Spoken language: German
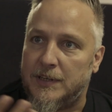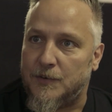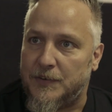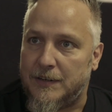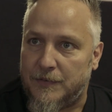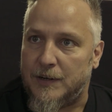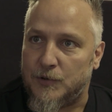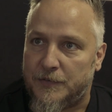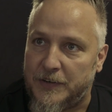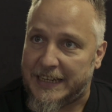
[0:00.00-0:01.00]
mich auf jeden Fall
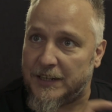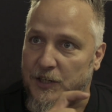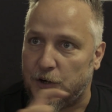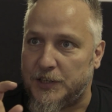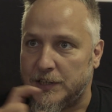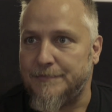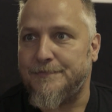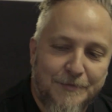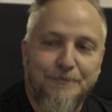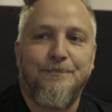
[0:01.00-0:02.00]
unter Fliegende Köche.
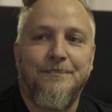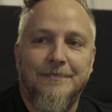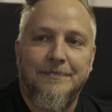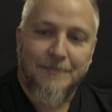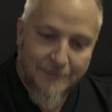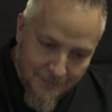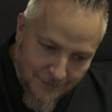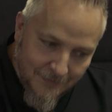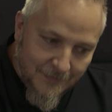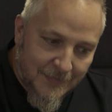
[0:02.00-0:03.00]
Und wir genießen unser
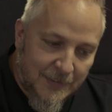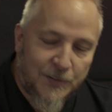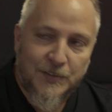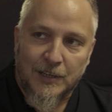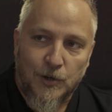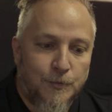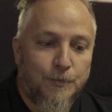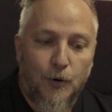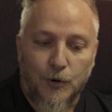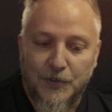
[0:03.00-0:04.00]
Cappuccino. Ganz genau.
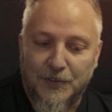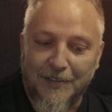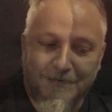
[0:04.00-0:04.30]
Prost.